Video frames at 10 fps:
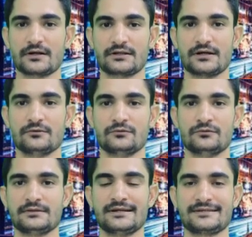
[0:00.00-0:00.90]
करता हूं
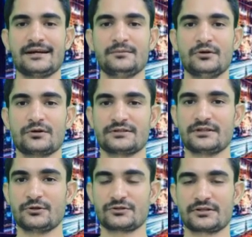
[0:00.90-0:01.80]
जैसे हम लोग
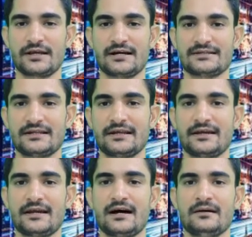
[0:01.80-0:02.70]
किसी दोस्त के यहाँ जाते
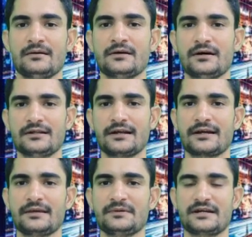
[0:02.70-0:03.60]
हैं या अदर
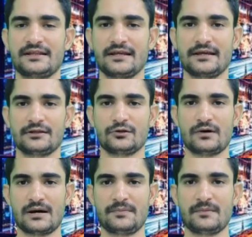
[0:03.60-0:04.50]
कहीं भी जाते हैं तो
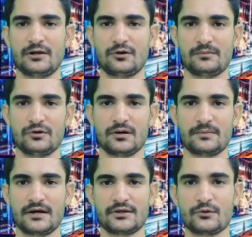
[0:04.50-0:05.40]
वहाँ पे मान लो हम लोग
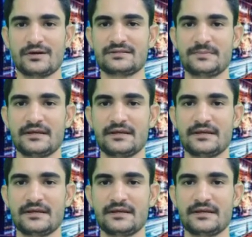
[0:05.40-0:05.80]
अपना यू